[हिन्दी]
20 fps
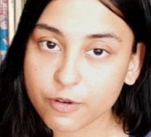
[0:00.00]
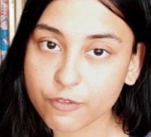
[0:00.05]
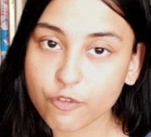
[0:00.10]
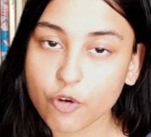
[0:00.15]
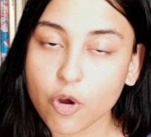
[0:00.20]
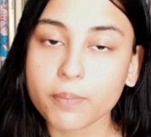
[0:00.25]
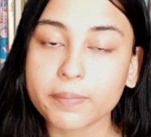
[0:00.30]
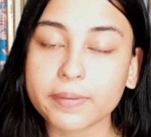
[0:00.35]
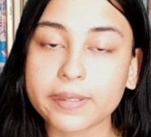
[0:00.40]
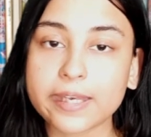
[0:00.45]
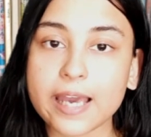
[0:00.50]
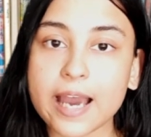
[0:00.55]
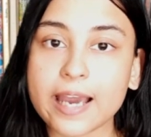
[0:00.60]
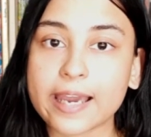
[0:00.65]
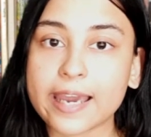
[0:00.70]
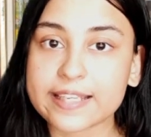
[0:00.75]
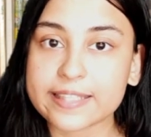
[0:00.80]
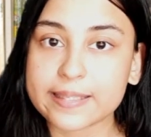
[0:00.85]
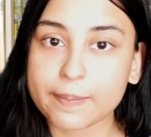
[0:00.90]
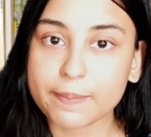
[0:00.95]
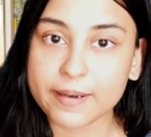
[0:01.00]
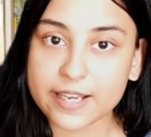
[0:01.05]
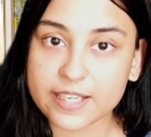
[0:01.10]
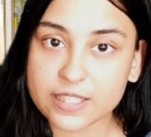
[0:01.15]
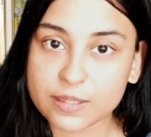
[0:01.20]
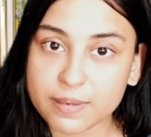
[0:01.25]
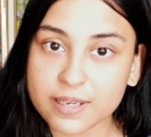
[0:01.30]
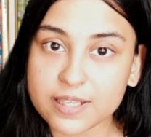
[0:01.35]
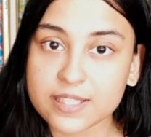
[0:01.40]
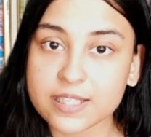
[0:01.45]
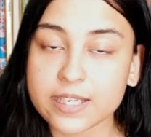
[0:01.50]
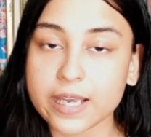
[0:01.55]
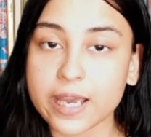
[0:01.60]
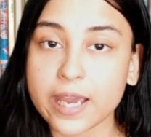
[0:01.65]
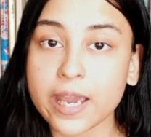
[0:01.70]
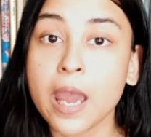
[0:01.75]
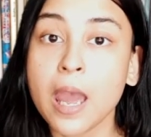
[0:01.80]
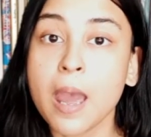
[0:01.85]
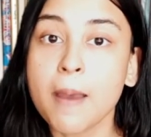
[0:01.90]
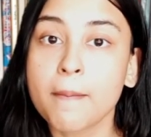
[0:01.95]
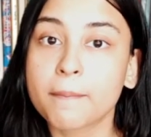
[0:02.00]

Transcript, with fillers: परफॉर्म किया कैसे प्लेसमेंट्स दिए